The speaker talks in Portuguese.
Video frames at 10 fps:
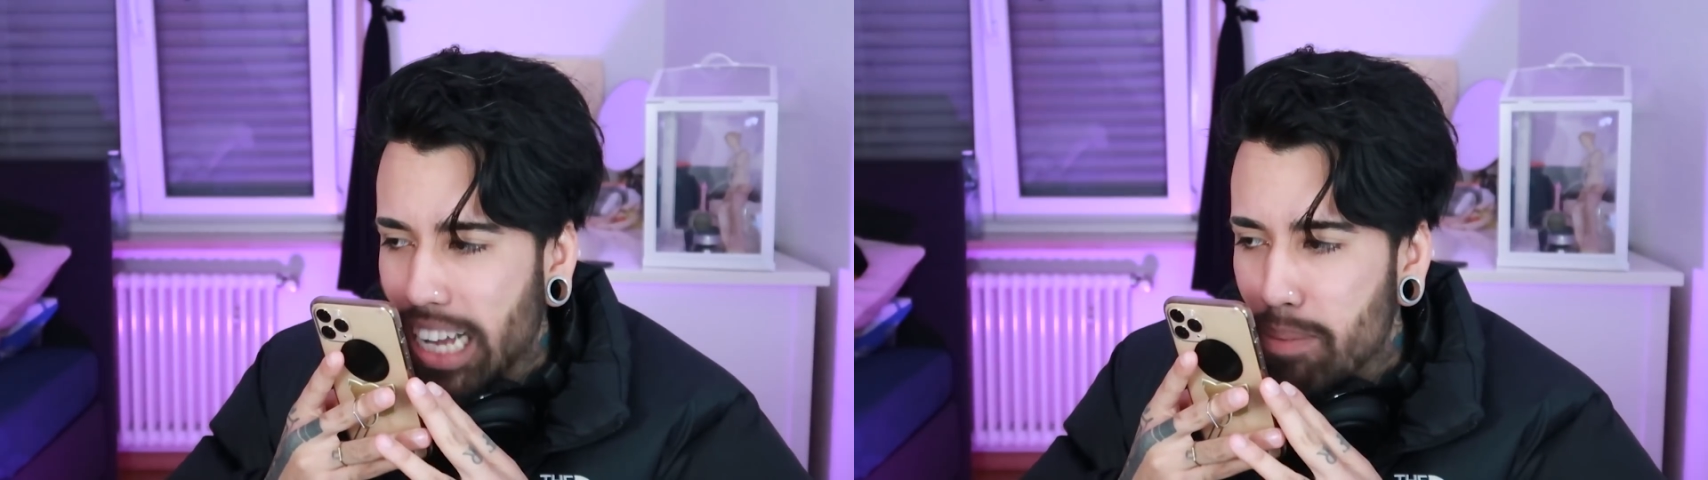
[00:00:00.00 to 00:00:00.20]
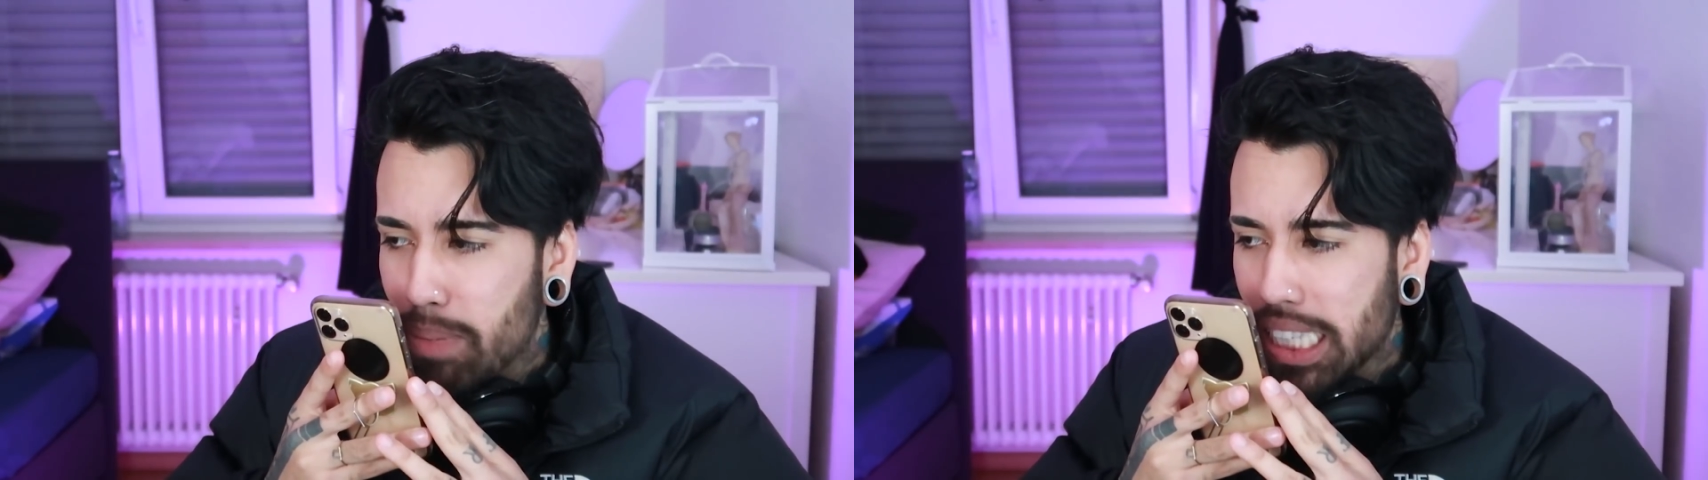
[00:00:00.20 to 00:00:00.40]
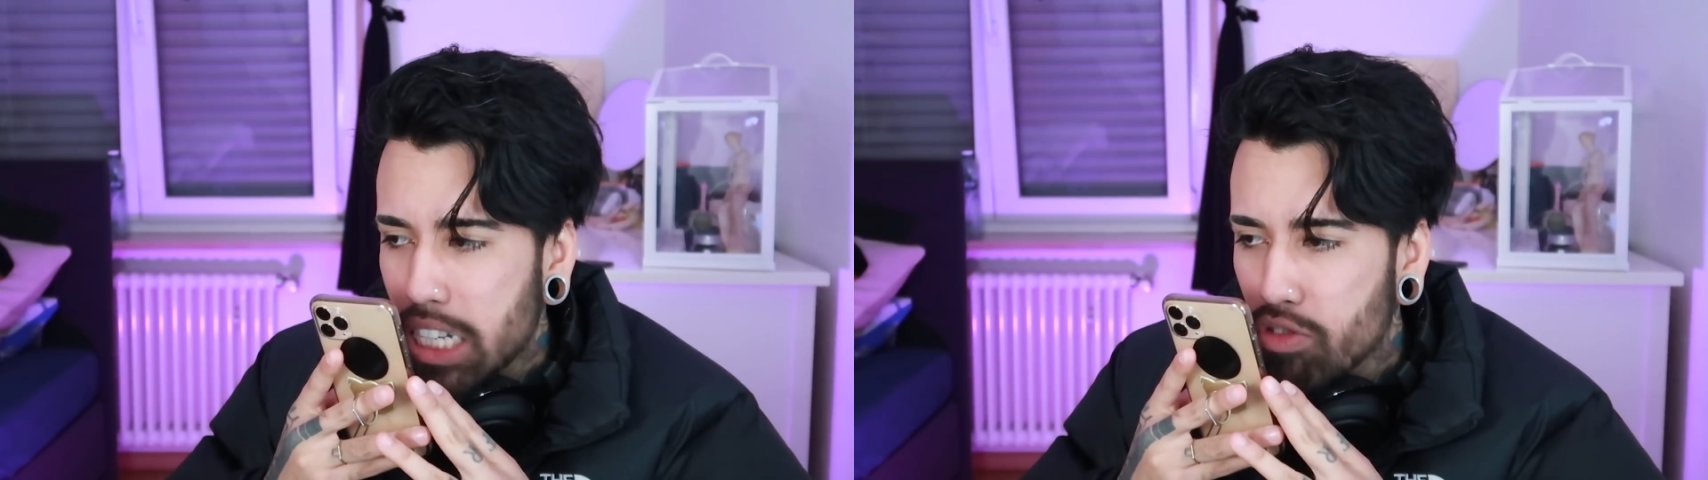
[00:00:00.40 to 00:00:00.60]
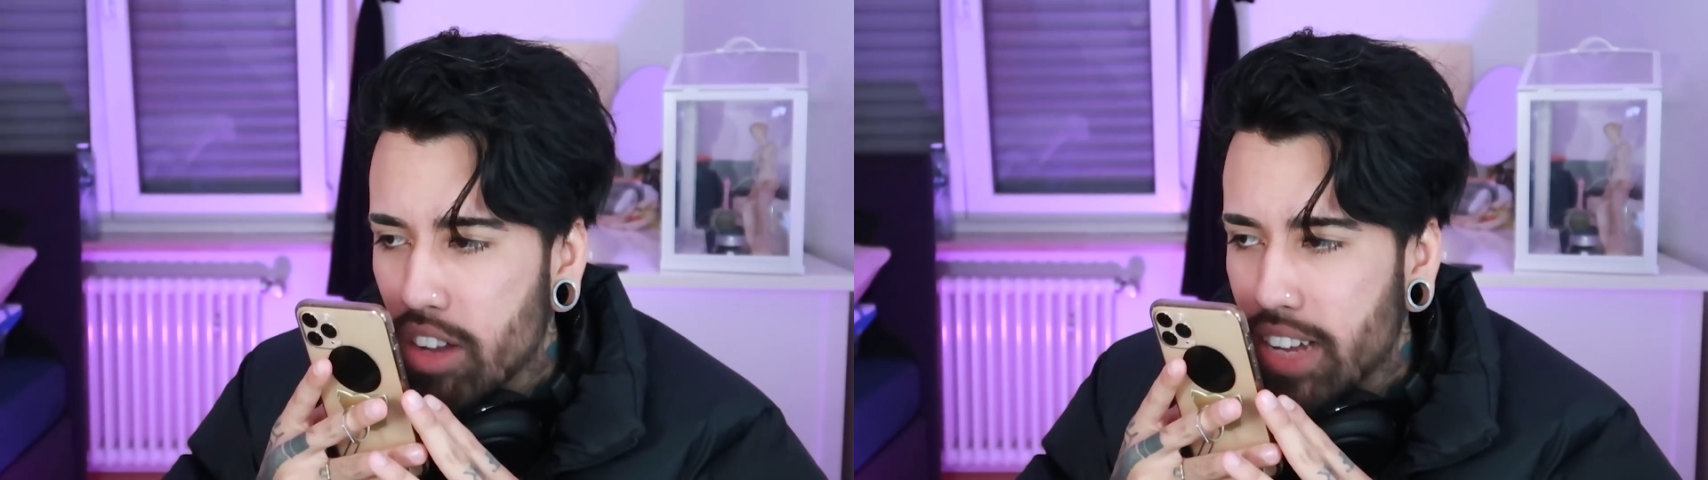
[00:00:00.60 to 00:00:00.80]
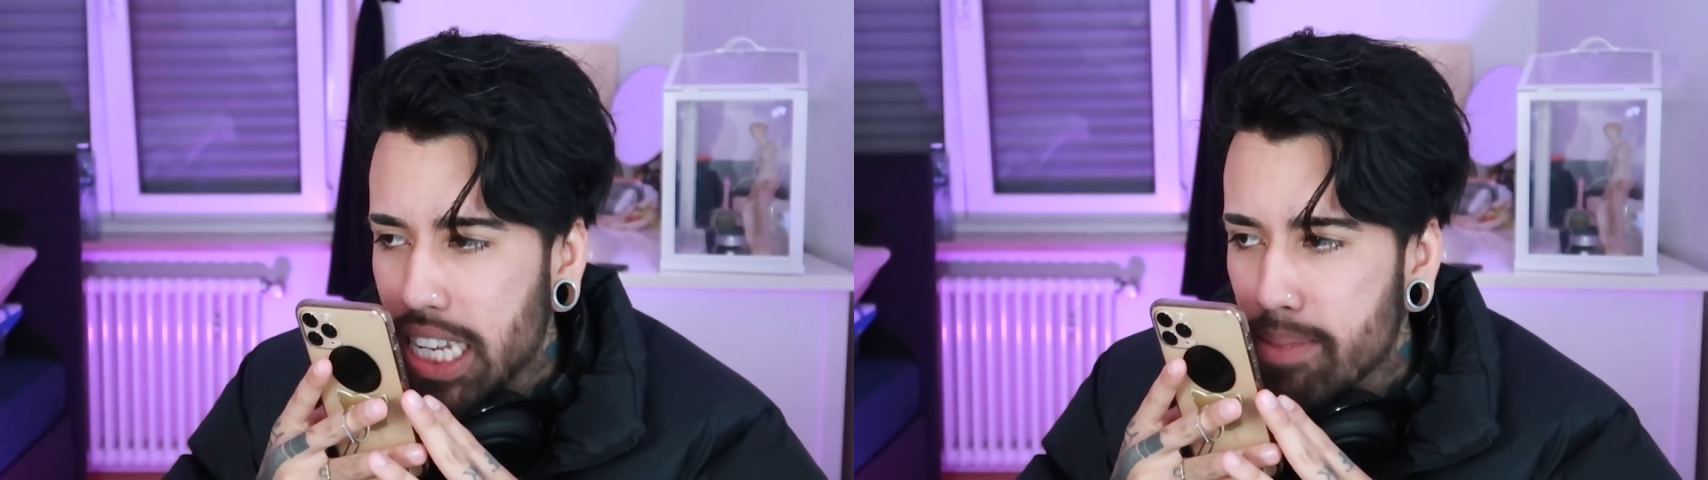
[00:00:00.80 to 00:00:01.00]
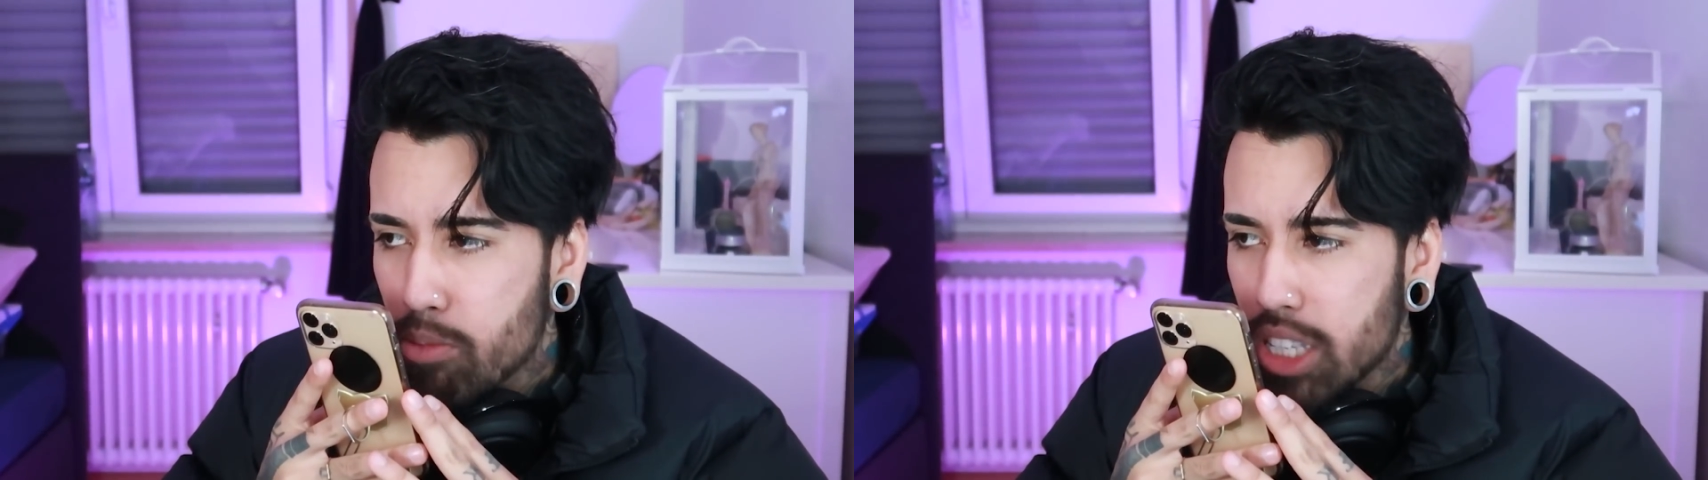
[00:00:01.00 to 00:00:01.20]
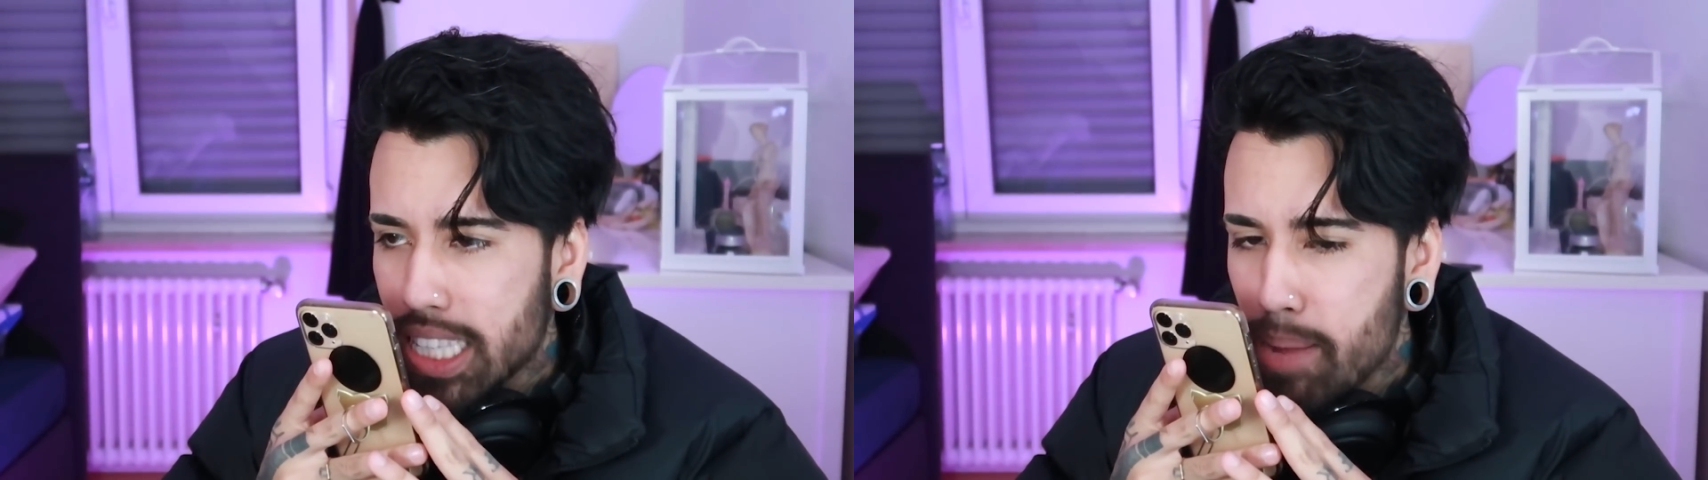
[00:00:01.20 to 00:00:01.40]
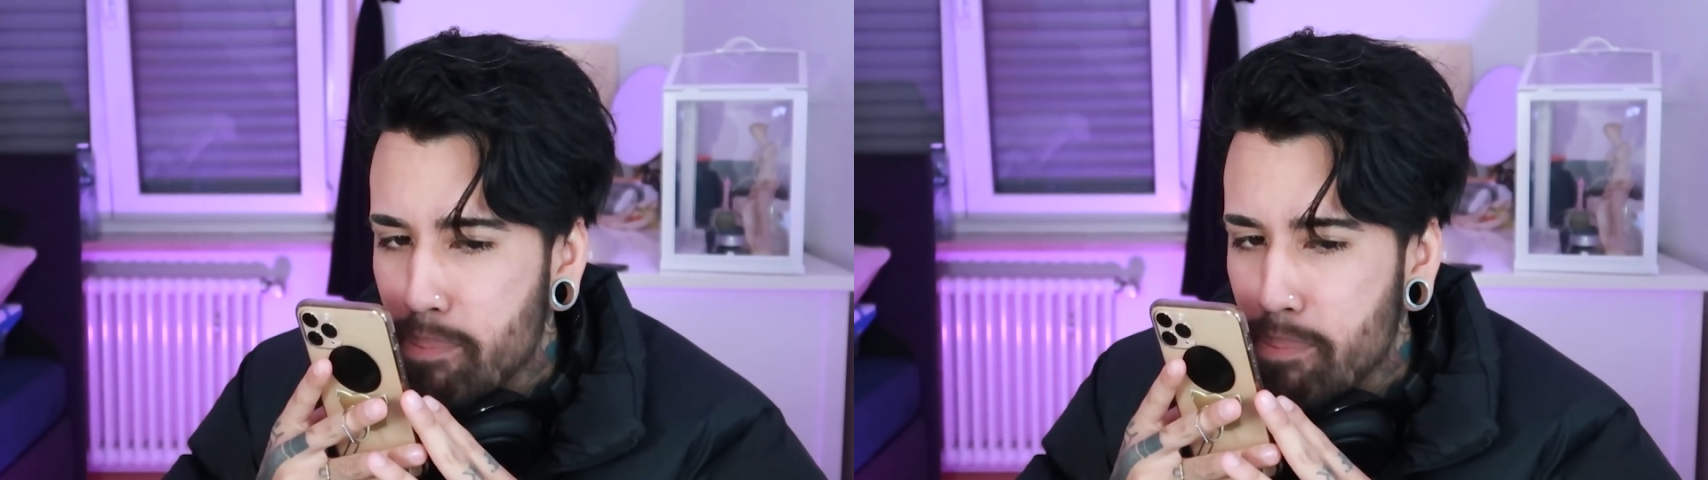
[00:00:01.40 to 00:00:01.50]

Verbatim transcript: Rapidão, vai valer muito a